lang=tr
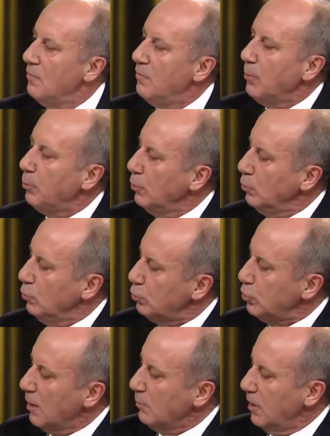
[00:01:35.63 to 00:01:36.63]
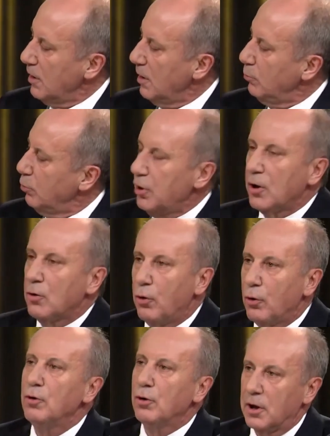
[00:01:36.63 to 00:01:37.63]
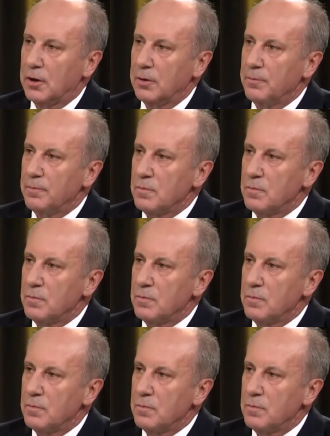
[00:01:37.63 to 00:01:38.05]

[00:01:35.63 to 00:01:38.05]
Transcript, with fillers: ve bunu utanmadan buraya koyuyorlar.